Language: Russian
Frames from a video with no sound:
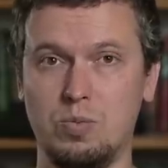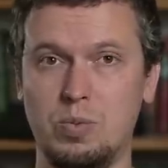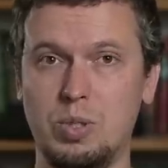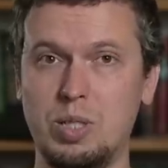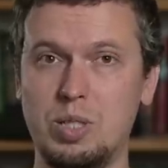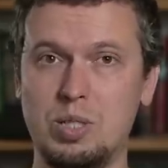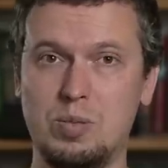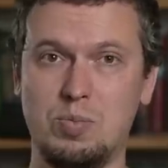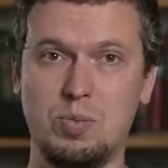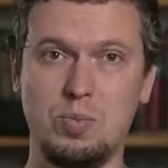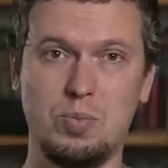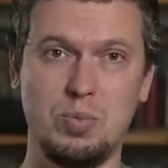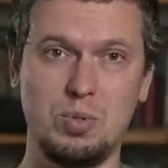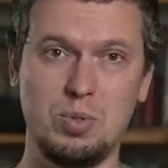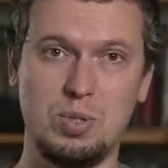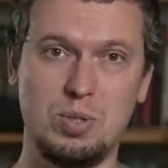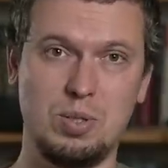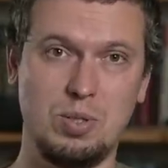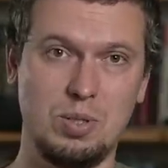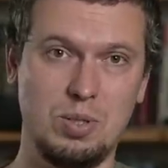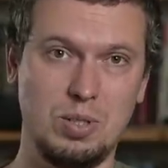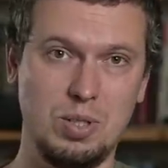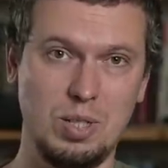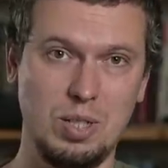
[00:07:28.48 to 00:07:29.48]
в принципе
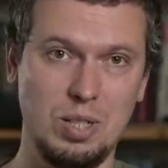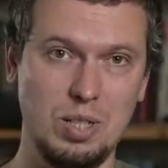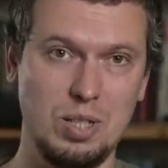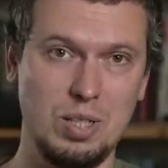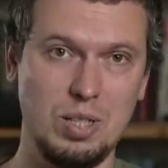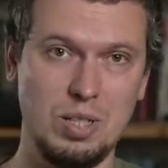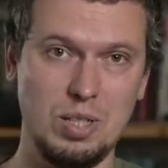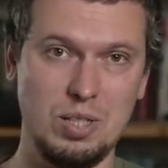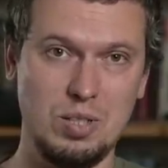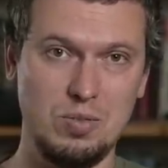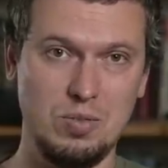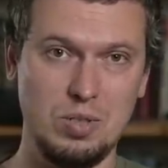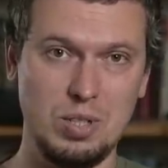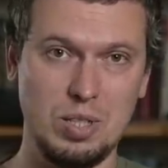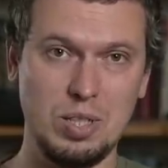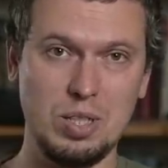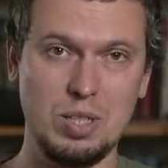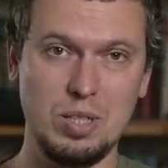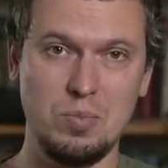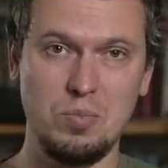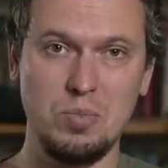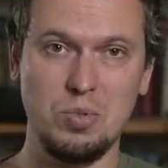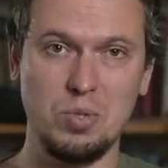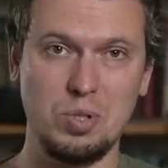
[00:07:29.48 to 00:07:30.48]
просто две
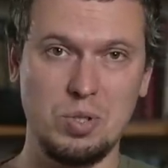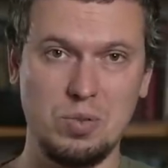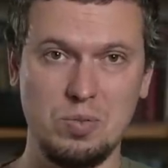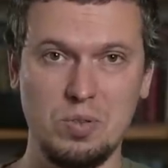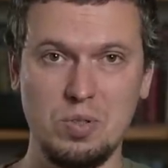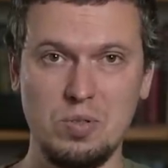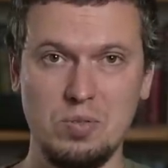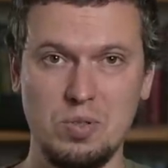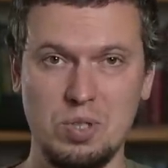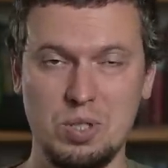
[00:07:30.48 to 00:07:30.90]
такие мертвые